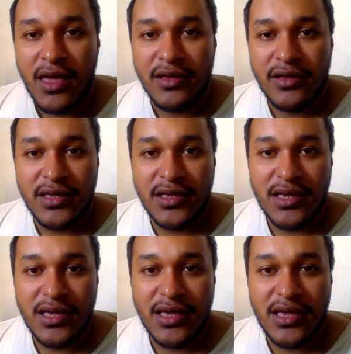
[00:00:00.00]

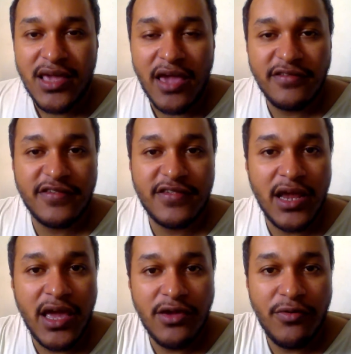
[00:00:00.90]
Uh, e é
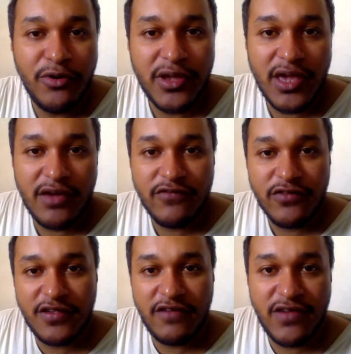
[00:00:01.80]
estranho porque
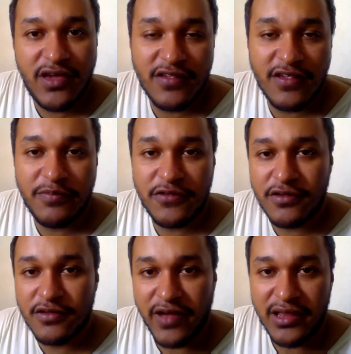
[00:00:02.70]
você vê essas
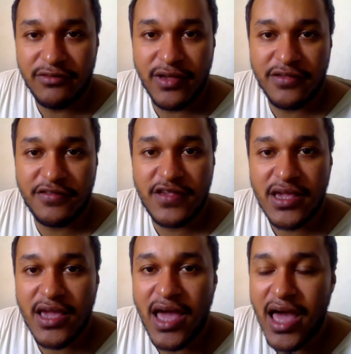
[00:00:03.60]
pessoas falando
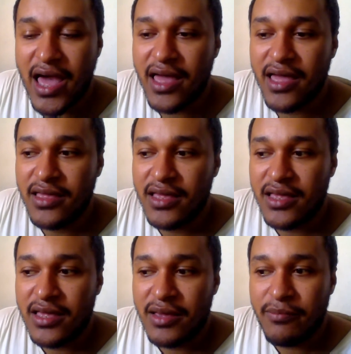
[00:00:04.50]
assim: ah,
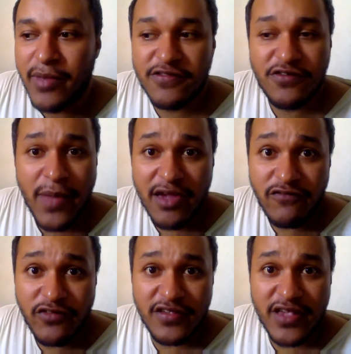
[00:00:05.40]
mas como é que
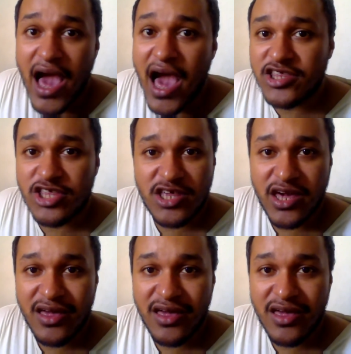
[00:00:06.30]
você acha